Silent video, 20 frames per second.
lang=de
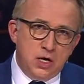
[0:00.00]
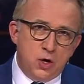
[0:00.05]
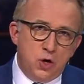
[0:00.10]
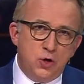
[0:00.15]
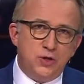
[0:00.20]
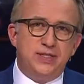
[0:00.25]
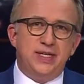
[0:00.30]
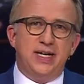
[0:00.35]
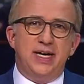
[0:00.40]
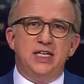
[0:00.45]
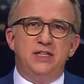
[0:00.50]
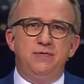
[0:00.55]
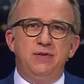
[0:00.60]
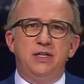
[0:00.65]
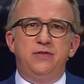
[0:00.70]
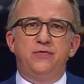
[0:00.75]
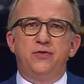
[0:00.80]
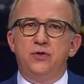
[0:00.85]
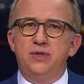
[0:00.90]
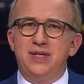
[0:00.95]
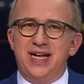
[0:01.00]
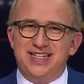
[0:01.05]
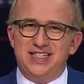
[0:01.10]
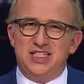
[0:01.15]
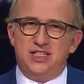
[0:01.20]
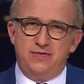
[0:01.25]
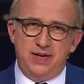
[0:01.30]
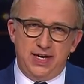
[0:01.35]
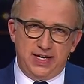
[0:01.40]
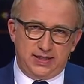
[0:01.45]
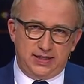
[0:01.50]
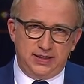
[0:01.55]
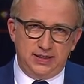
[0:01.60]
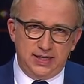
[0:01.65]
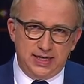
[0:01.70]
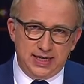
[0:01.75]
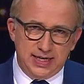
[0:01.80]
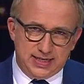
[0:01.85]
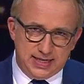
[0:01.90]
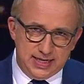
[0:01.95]
Österreich wird von Netzwerken
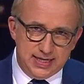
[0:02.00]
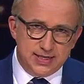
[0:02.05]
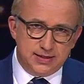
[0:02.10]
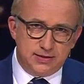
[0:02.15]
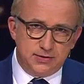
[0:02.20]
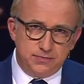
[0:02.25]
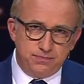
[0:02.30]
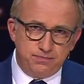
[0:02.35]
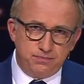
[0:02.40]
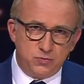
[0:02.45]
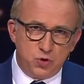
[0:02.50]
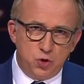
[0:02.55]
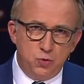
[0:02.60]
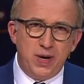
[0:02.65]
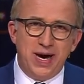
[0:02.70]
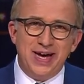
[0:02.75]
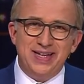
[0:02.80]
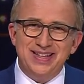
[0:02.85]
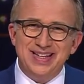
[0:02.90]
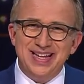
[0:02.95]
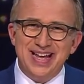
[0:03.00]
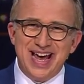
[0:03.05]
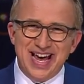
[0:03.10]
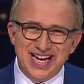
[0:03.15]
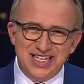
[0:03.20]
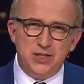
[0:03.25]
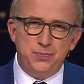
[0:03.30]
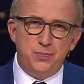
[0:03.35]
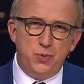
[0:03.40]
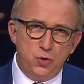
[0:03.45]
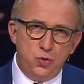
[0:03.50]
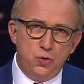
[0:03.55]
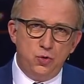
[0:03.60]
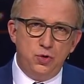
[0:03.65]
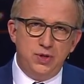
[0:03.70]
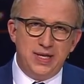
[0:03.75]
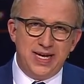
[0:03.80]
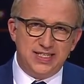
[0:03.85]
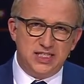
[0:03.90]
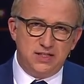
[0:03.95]
regiert. Über ein
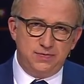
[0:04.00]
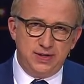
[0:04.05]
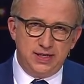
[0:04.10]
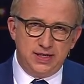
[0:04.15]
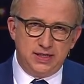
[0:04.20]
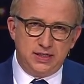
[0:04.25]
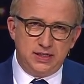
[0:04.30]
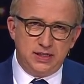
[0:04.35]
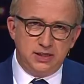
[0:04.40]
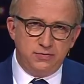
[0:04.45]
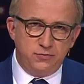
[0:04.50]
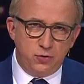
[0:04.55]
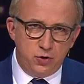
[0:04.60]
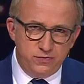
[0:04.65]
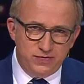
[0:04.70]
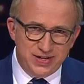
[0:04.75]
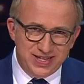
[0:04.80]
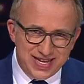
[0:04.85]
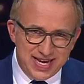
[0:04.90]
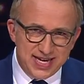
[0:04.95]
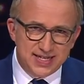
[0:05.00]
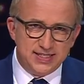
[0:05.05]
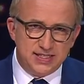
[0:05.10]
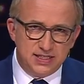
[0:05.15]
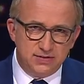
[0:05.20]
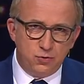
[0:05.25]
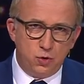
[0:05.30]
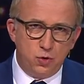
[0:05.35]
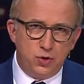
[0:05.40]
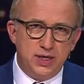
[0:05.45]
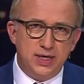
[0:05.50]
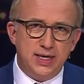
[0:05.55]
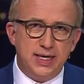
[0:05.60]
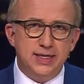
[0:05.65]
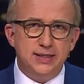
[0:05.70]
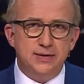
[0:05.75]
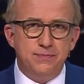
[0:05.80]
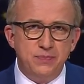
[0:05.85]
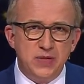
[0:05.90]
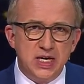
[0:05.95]
SPÖ-Netzwerk wollen wir nächste Woche
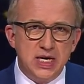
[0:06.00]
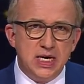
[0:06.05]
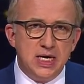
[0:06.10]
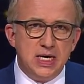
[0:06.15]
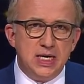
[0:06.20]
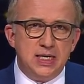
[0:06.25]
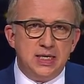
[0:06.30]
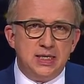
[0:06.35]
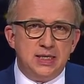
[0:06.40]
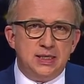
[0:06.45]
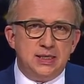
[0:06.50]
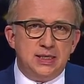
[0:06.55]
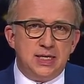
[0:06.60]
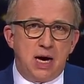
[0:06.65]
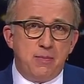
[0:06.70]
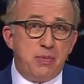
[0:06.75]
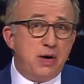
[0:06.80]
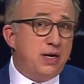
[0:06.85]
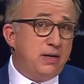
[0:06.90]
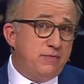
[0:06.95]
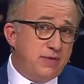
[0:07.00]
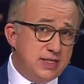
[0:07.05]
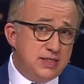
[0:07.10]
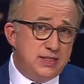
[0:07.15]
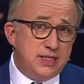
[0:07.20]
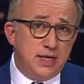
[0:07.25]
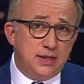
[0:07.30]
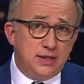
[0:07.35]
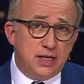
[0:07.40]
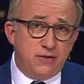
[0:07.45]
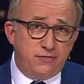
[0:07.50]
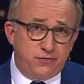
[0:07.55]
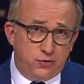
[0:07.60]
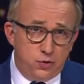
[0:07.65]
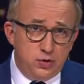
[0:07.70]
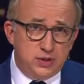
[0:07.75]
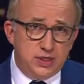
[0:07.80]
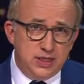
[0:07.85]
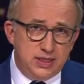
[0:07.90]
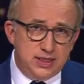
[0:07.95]
reden. Aber wenn Sie an
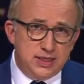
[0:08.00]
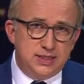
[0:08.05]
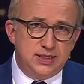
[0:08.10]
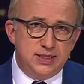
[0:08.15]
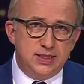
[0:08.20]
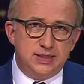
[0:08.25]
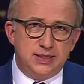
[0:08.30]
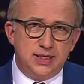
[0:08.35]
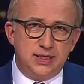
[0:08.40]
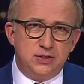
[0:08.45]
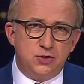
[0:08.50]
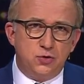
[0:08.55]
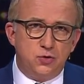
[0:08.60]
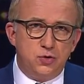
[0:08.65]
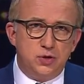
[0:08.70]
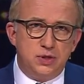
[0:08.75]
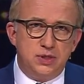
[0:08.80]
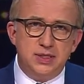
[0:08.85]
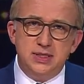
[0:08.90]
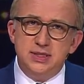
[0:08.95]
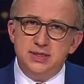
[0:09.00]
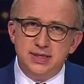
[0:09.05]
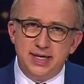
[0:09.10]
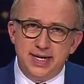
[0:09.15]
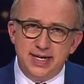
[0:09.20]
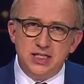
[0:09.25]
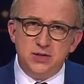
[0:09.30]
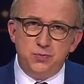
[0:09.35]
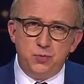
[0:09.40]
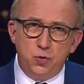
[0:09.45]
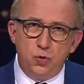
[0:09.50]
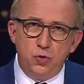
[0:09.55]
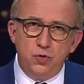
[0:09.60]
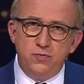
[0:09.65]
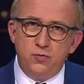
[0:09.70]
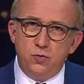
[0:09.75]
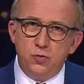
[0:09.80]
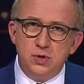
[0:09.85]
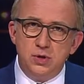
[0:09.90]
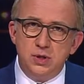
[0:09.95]
Erfolg interessiert sein sollten, ist die
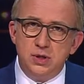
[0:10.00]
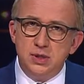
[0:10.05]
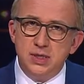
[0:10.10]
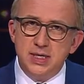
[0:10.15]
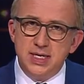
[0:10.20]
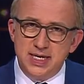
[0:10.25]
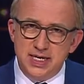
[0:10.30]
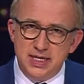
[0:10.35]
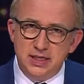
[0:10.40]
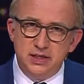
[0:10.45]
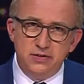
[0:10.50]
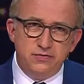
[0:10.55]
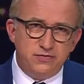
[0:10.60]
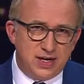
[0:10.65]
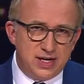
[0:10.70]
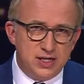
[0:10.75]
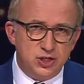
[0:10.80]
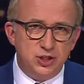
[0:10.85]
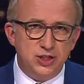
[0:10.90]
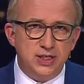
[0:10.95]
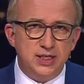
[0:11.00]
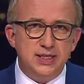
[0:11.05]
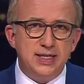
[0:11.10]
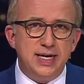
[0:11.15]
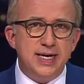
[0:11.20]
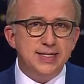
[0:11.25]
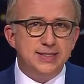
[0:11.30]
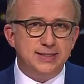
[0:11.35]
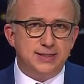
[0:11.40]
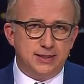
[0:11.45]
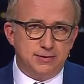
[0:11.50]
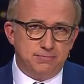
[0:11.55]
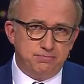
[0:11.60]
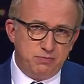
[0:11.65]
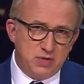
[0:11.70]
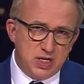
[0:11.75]
SPÖ wohl eh die falsche Adresse.